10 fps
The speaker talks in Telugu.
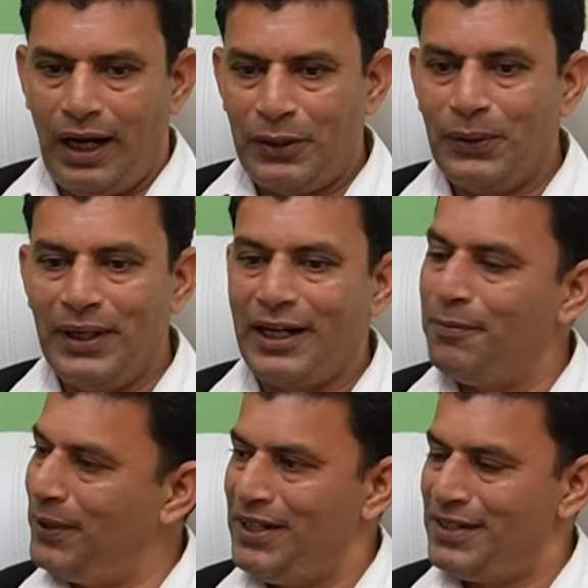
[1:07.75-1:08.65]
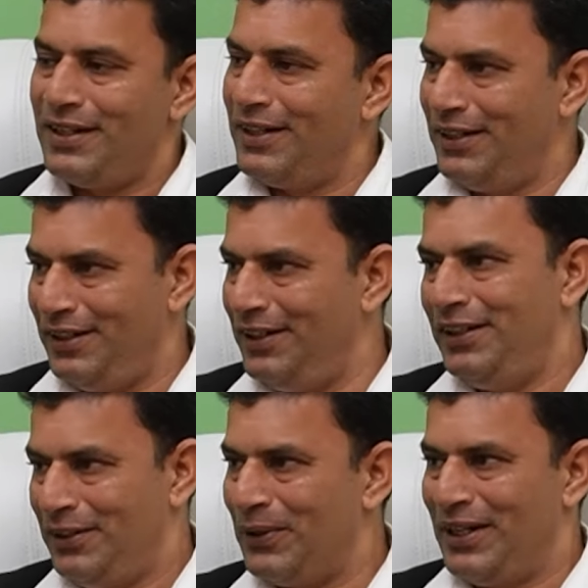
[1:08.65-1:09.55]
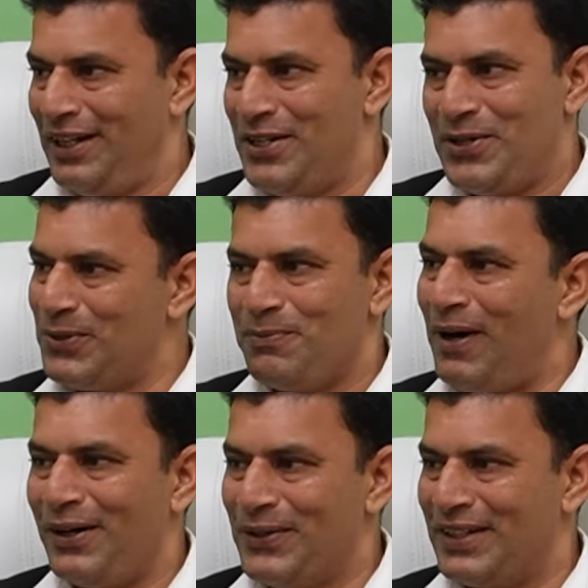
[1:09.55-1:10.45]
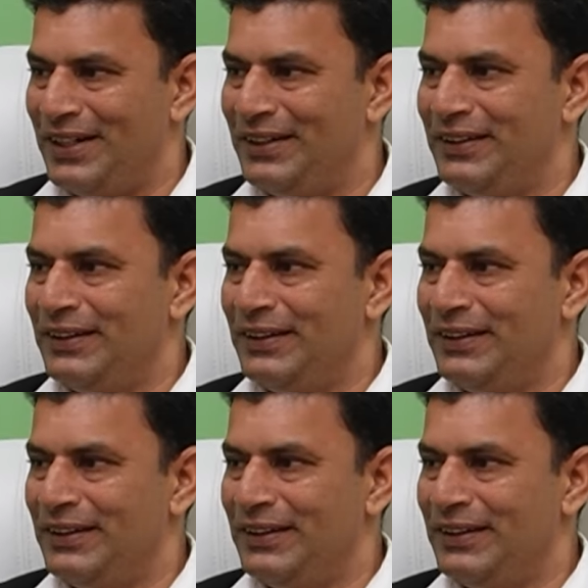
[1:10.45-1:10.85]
అట్లాంటి కంపెనీస్లో ఇట్లాంటి ఇష్యూస్ బాగా వస్తాయి